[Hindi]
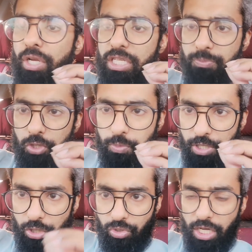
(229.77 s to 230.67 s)
उन्होंने
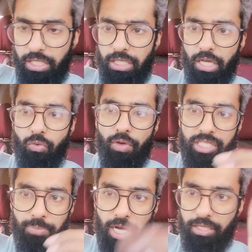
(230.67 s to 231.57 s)
रिस्पॉन्सिबिलिटी उठानी है वो
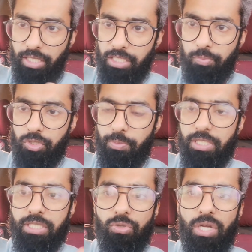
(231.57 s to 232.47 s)
वैसे ही भागते हैं
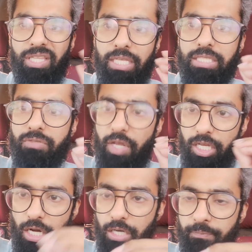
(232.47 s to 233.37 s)
रिस्पॉन्सिबिलिटी से क्योंकि इट्स
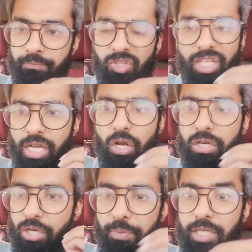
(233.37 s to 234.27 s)
वेरी हार्ड दे कैन
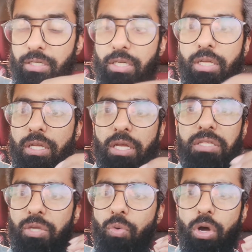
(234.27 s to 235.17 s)
नॉट कमिट
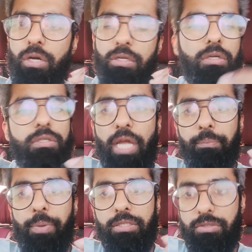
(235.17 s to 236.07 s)
दे वॉन्ट
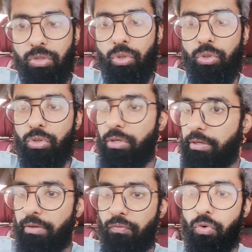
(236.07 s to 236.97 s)
टाइम पास गो
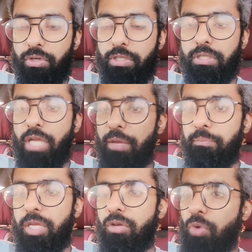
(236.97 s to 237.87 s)
फॉर
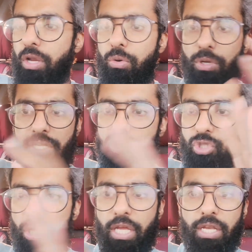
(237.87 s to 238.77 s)
टाइम बींग वन आवर
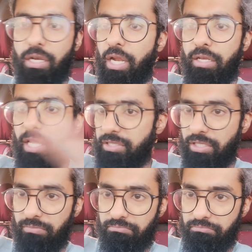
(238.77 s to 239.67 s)
इन्जॉय एंड
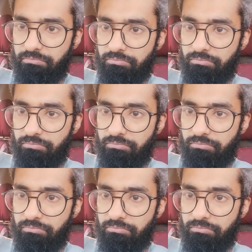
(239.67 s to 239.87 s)
दैट्स इट